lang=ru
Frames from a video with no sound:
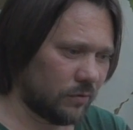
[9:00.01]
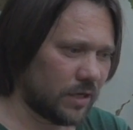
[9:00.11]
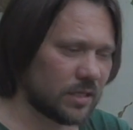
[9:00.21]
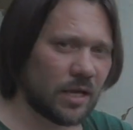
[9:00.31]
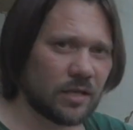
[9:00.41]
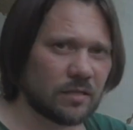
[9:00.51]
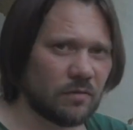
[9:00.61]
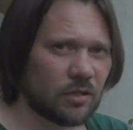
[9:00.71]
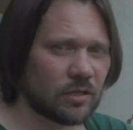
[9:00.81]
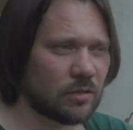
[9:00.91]

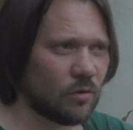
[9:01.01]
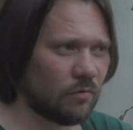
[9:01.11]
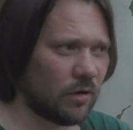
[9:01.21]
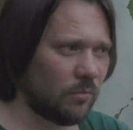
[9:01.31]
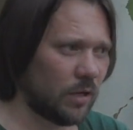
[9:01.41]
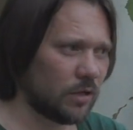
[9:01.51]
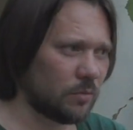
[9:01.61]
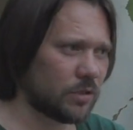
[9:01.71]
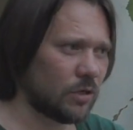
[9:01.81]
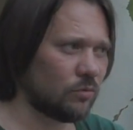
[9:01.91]
христианстве это слово имеет
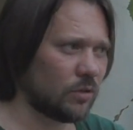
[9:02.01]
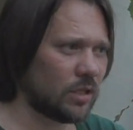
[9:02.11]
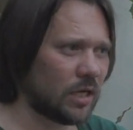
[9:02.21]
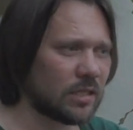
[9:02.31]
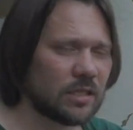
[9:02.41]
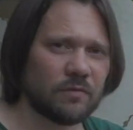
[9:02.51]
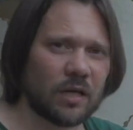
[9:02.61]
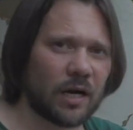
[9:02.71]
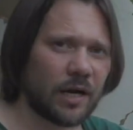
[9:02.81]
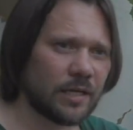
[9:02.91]
абсолютно
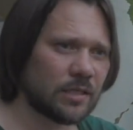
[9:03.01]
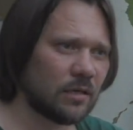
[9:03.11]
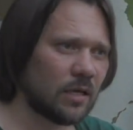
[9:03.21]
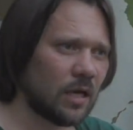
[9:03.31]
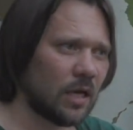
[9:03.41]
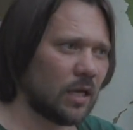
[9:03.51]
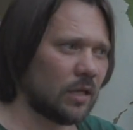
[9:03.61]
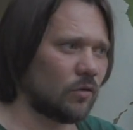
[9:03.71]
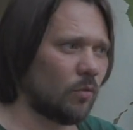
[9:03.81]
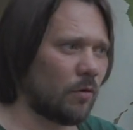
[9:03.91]
негативный характер,
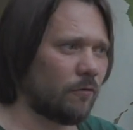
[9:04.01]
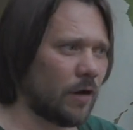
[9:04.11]
но по